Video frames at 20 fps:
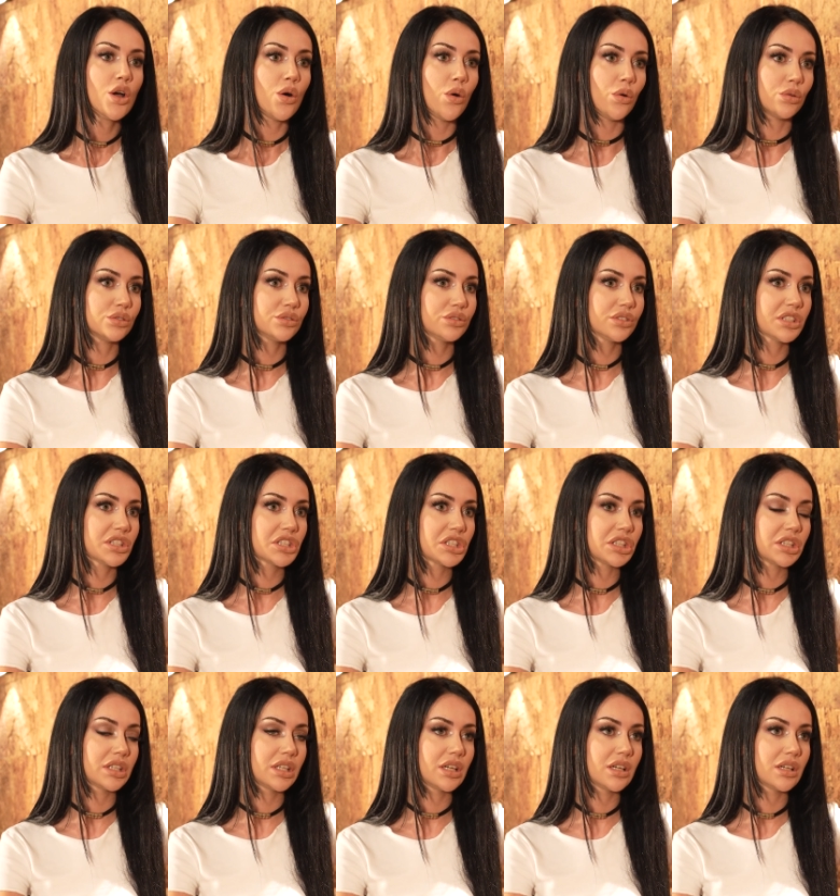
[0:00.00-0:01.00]
Onun
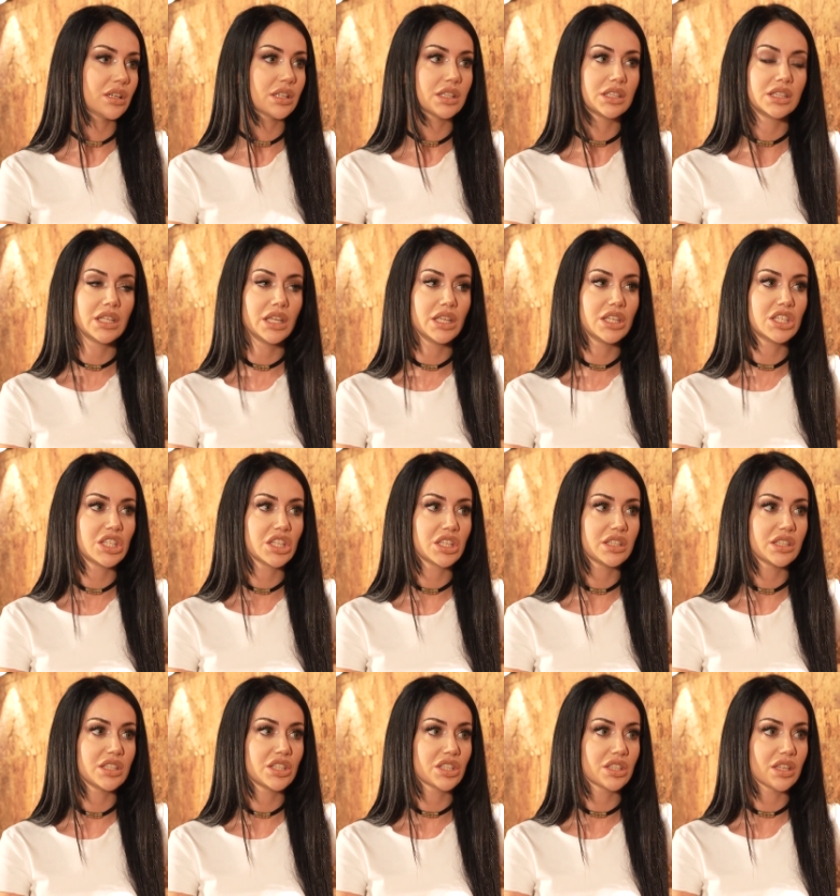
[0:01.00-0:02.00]
dışında
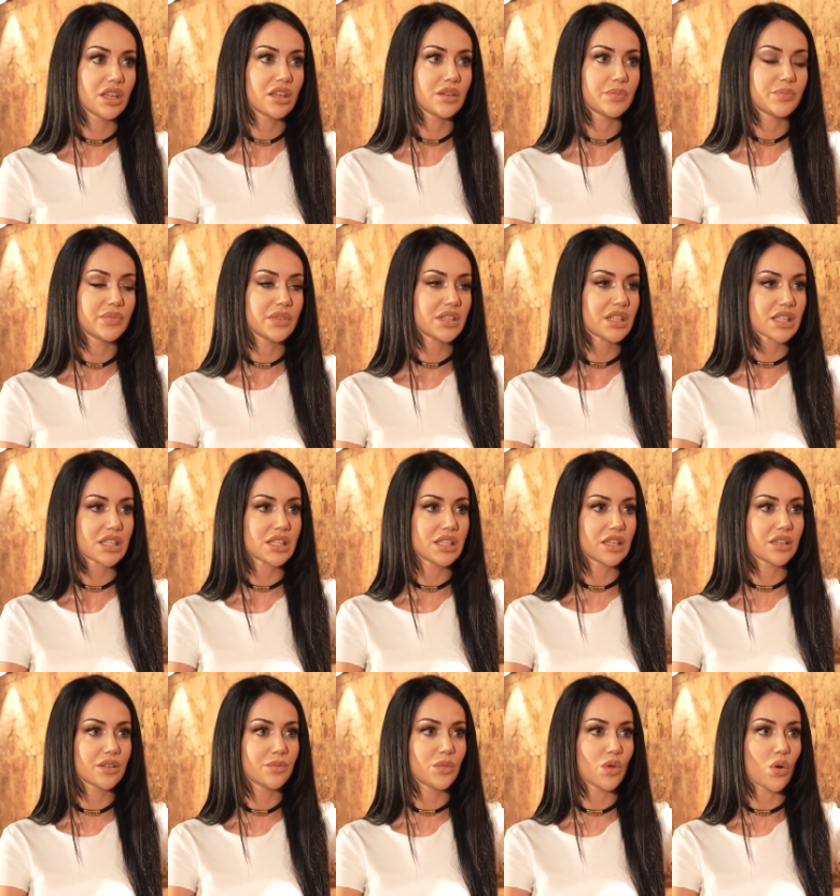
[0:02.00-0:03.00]
değişik işte
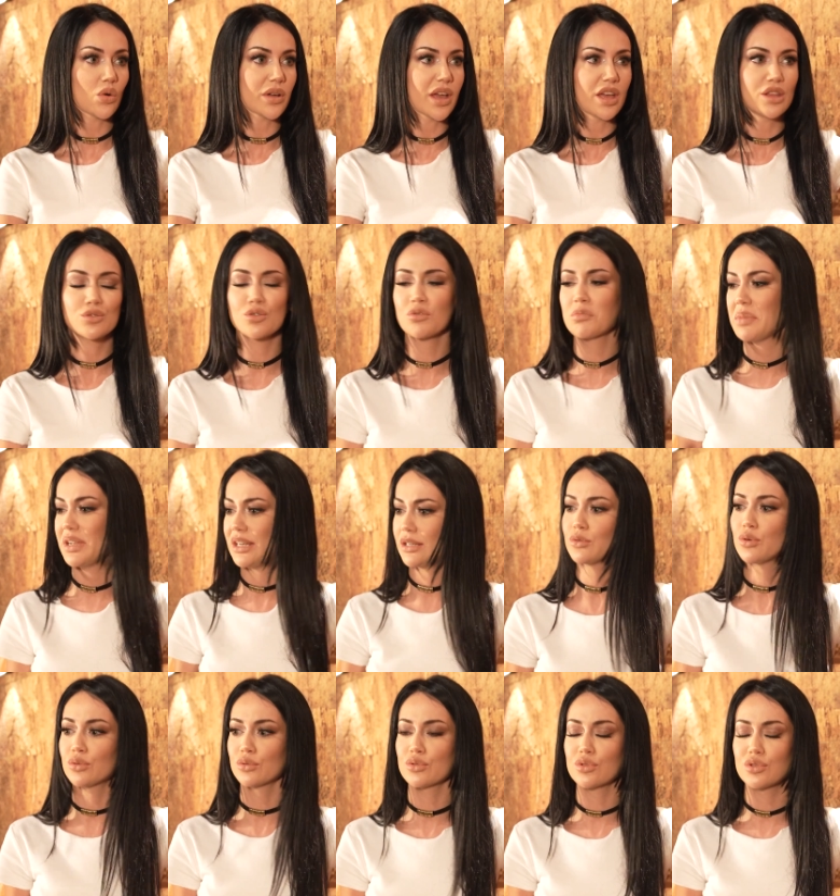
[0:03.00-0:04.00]
hırslarım yok, en çok beni
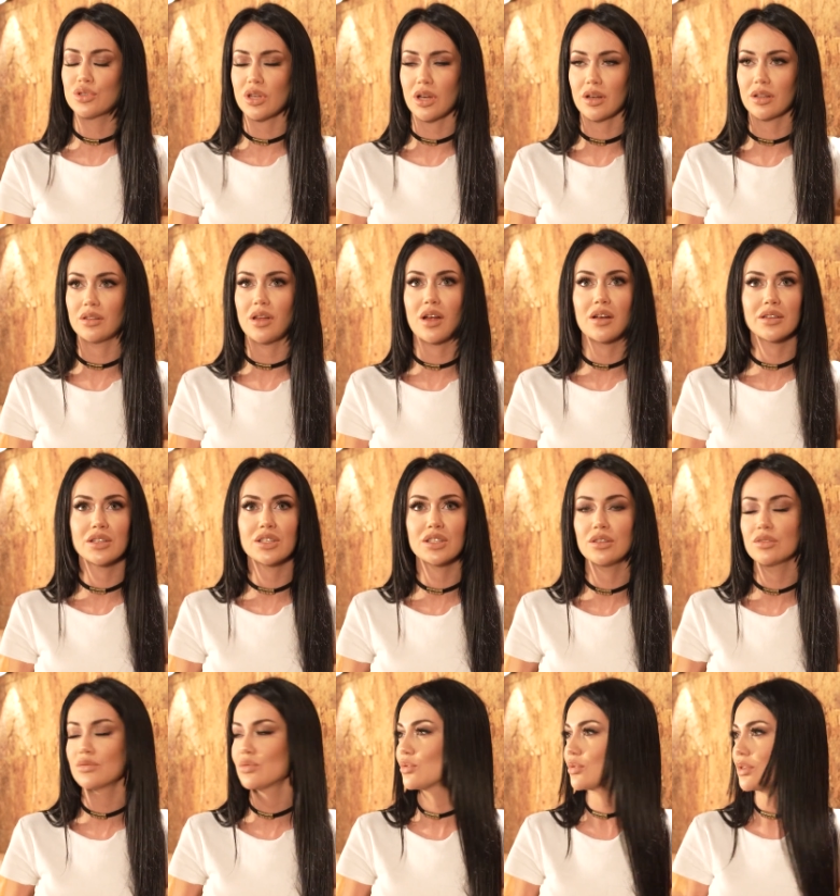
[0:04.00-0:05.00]
konuşacaklar,
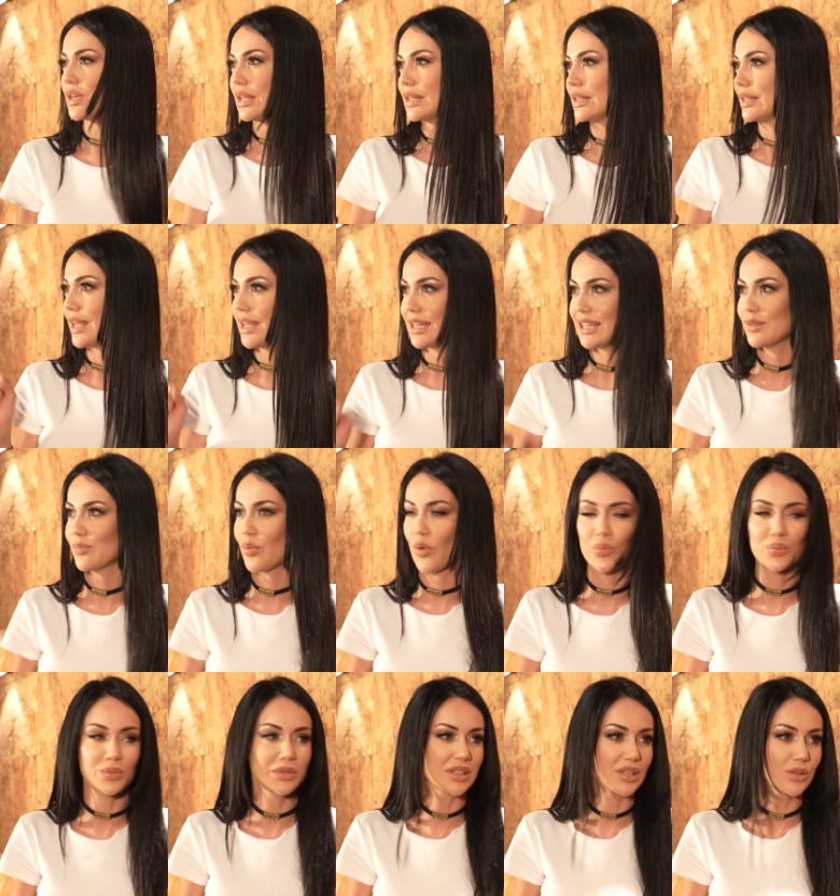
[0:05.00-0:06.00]
işte Türkiye'nin en iyi
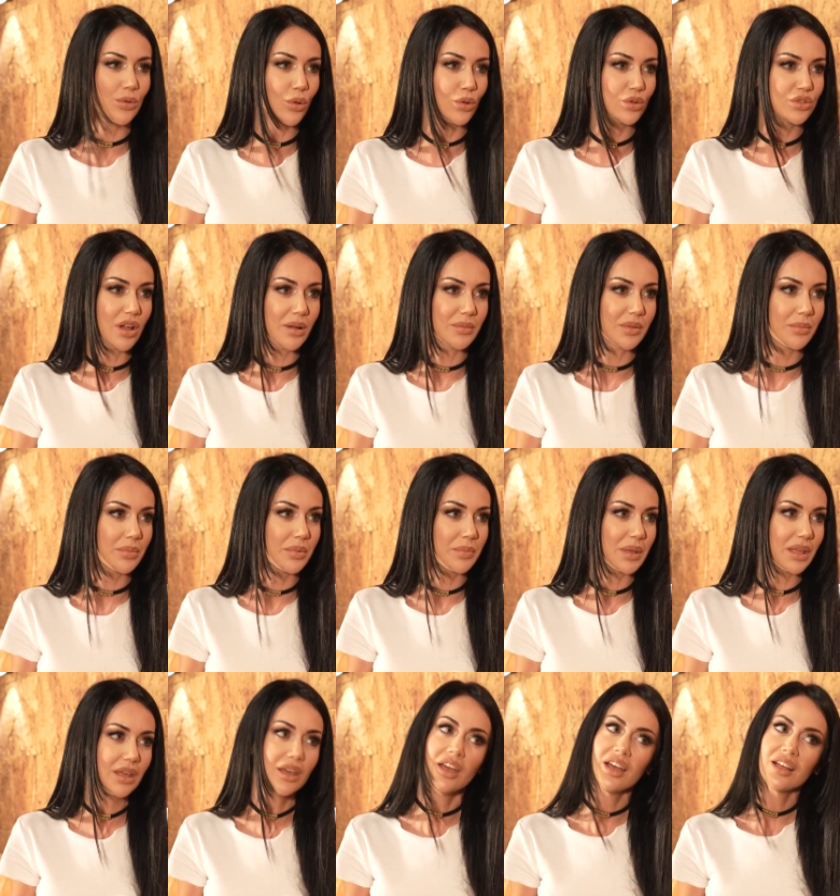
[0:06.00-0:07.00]
popstarı olacağım gibi
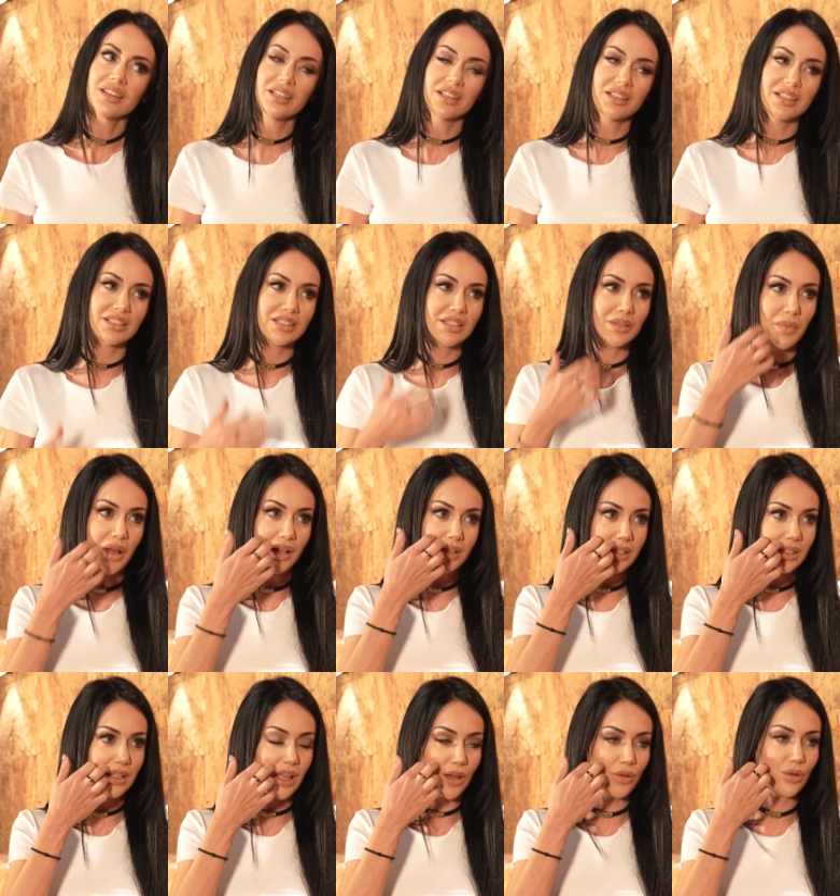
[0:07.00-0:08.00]
bir takıntım
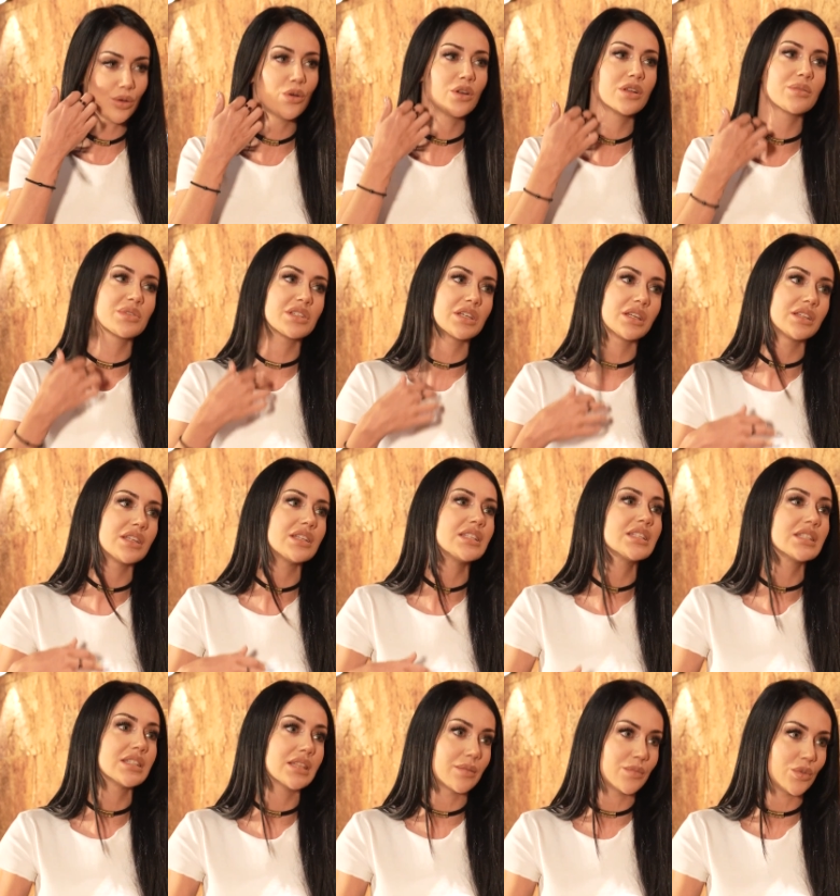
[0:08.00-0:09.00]
asla yok. Öyle bir şey de
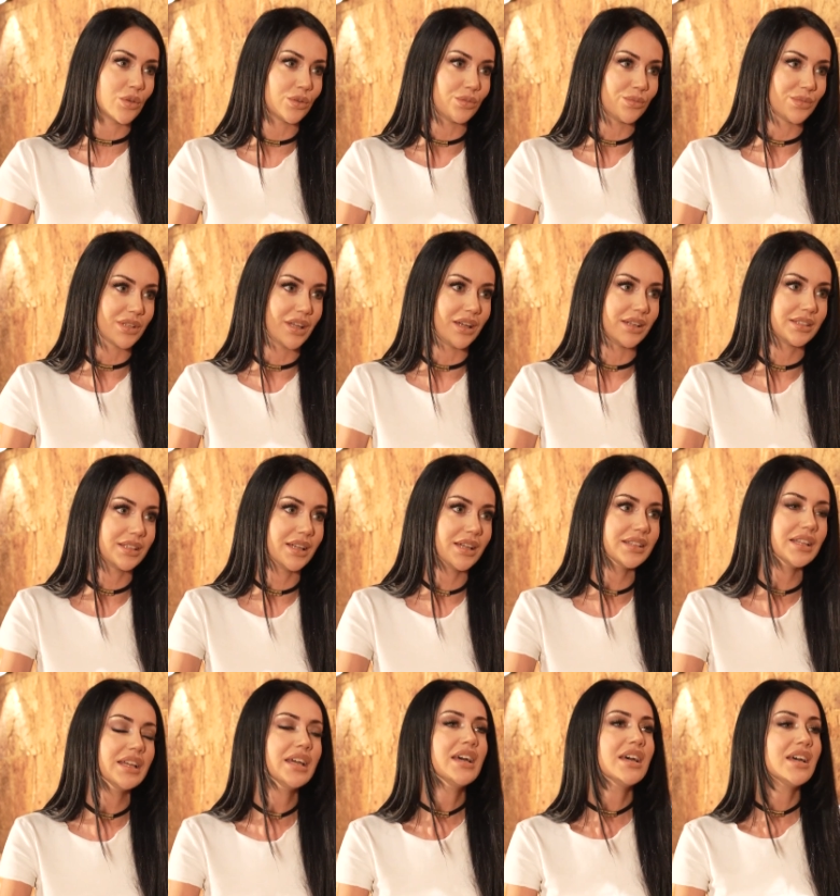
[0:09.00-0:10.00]
istemiyorum zaten.
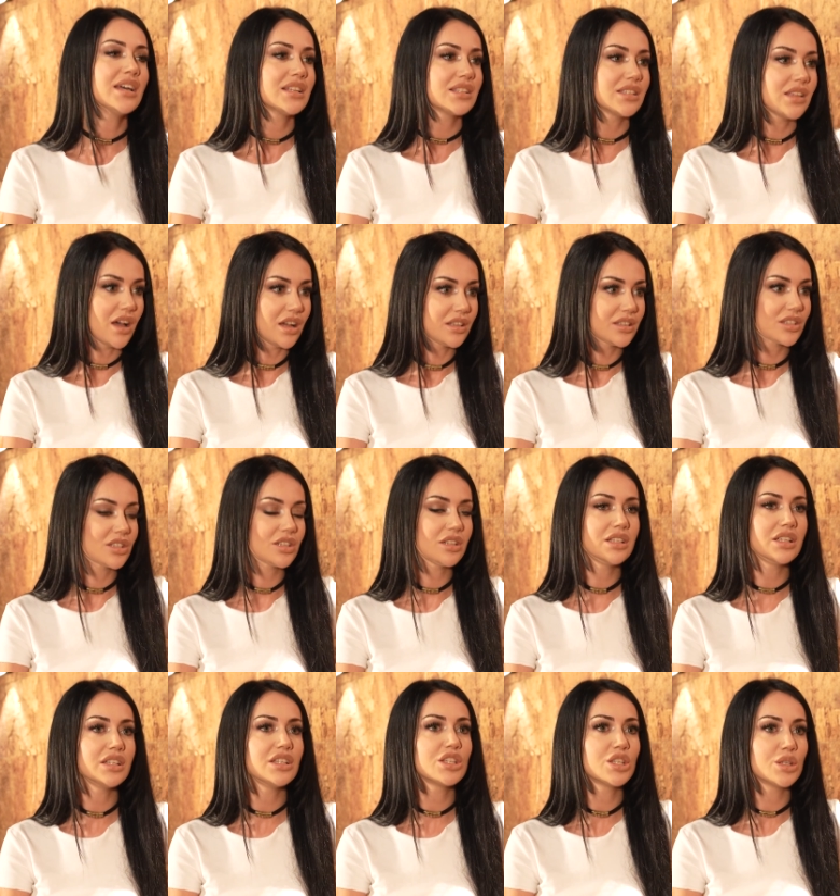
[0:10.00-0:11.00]
Sadece
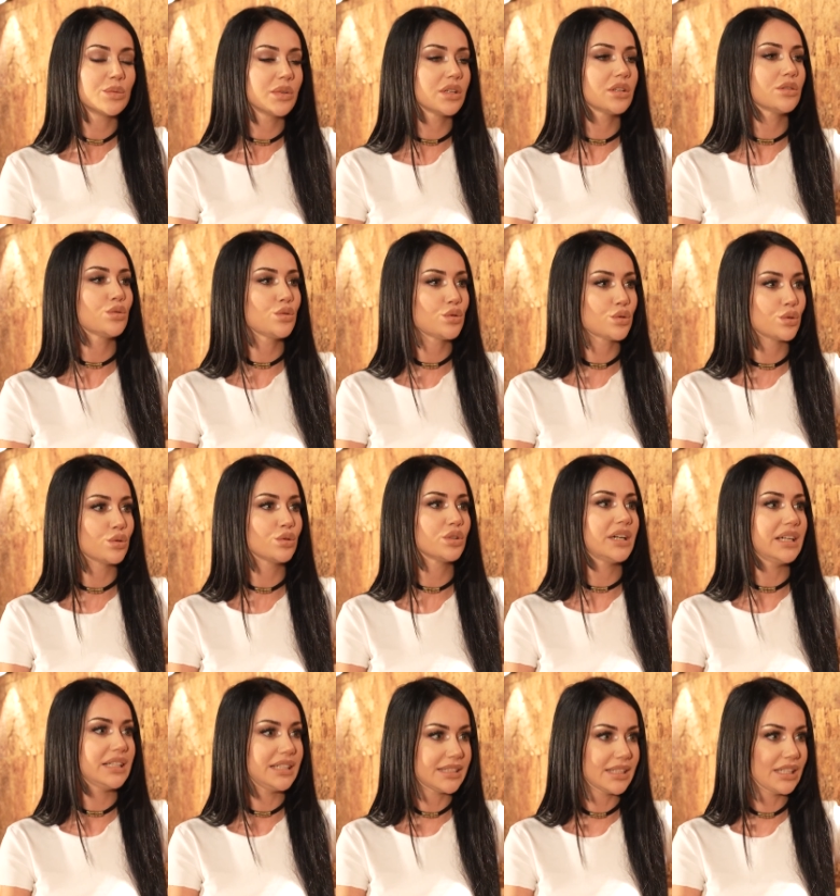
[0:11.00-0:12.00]
hani işimi düzgün,
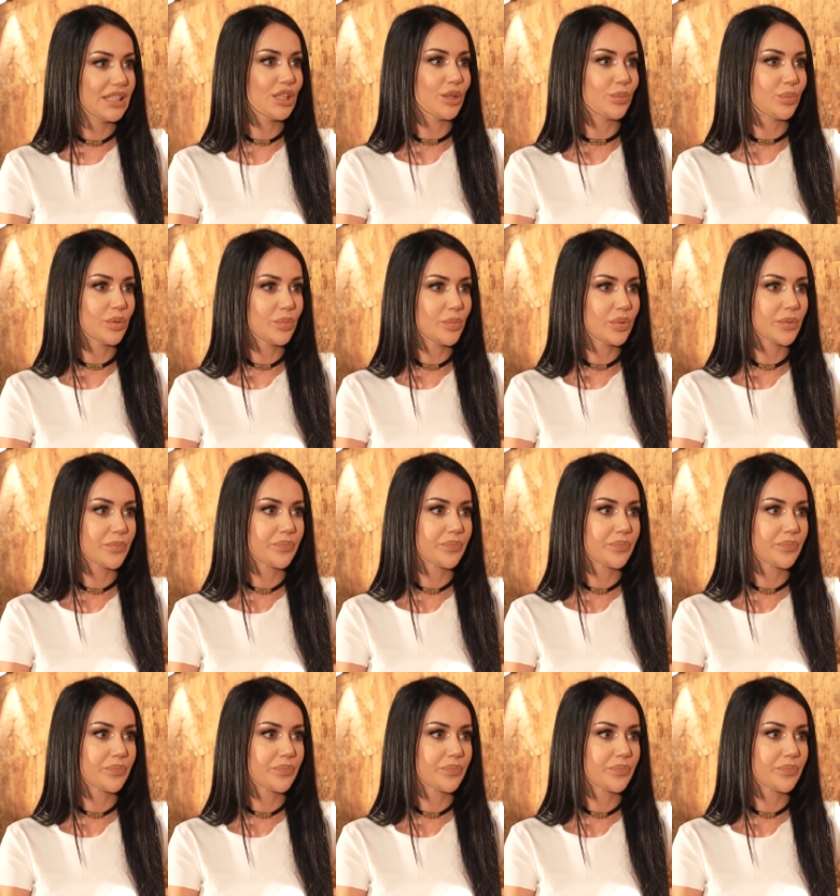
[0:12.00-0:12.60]
kaliteli yapıp